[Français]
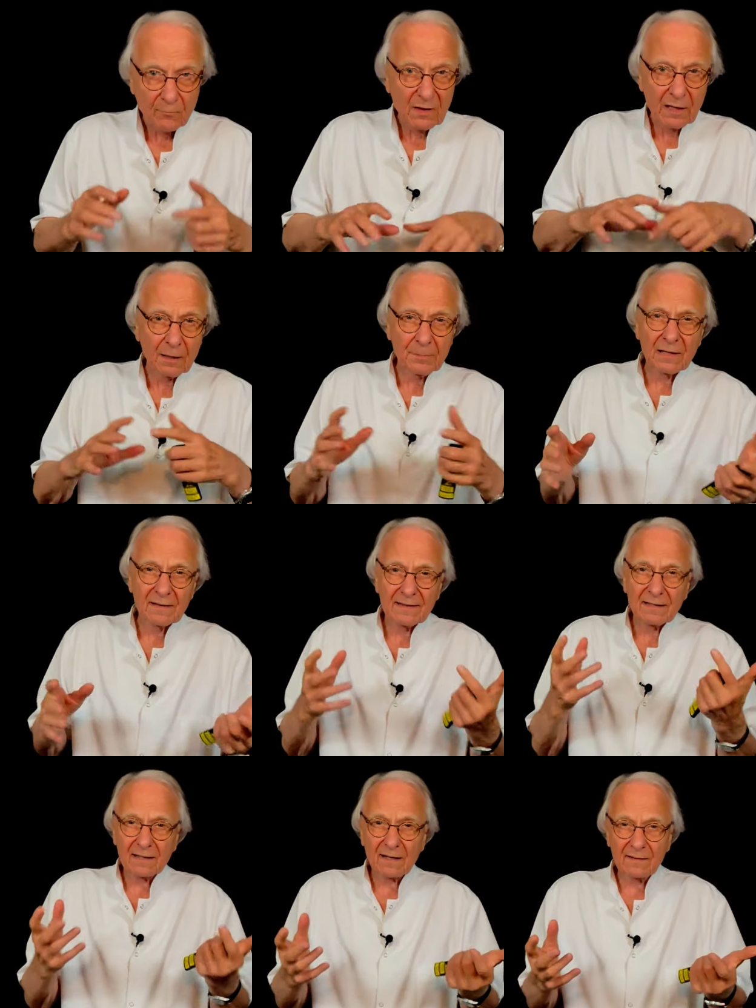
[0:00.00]
eh bien
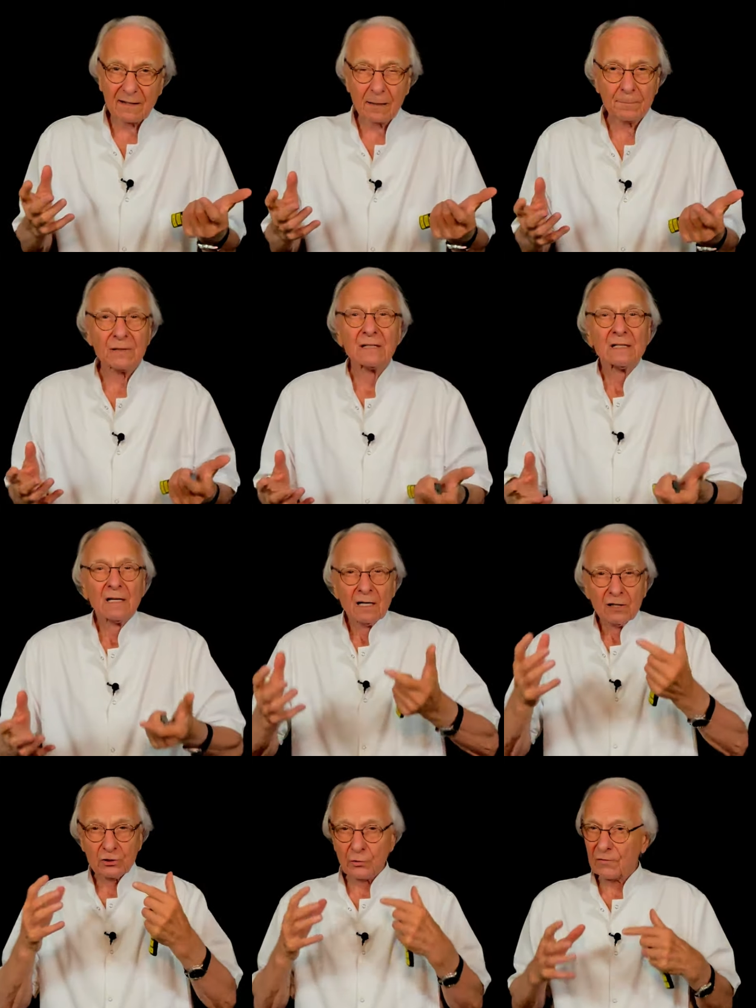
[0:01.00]
c'est très simple,
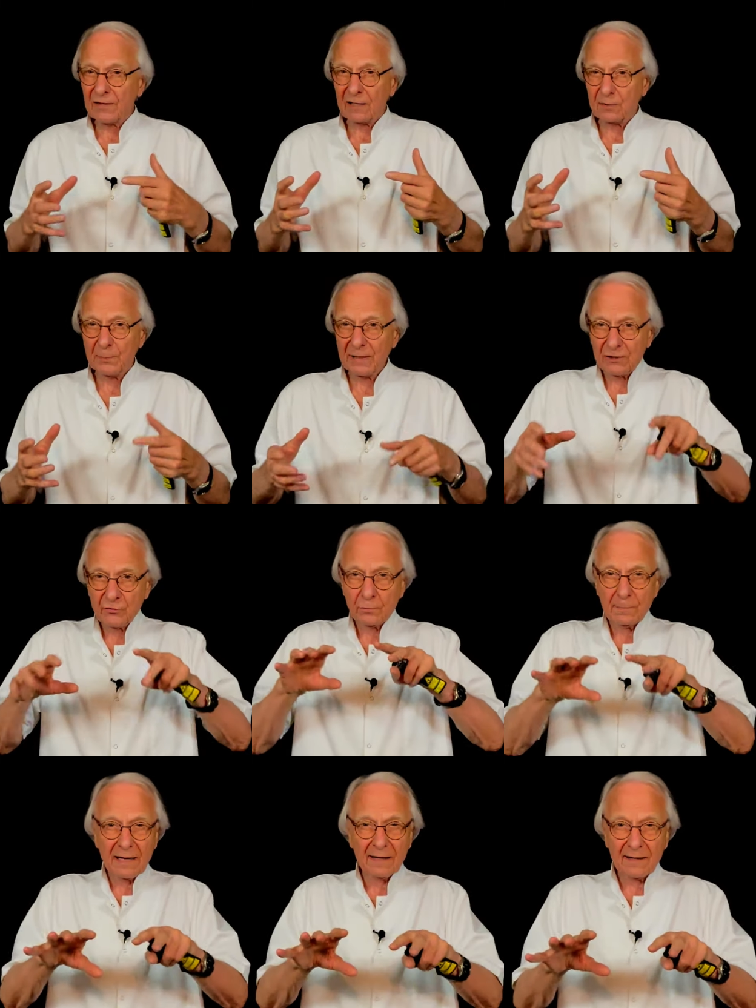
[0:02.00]
je vous explique, je vous
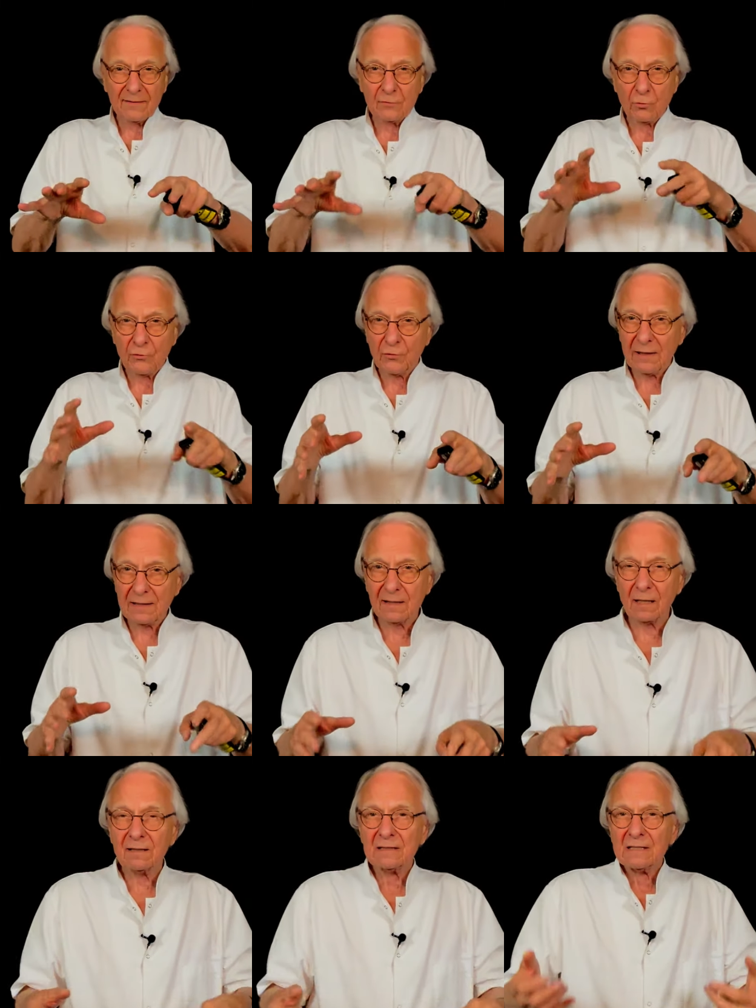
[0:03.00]
mets à l'aise tout de suite.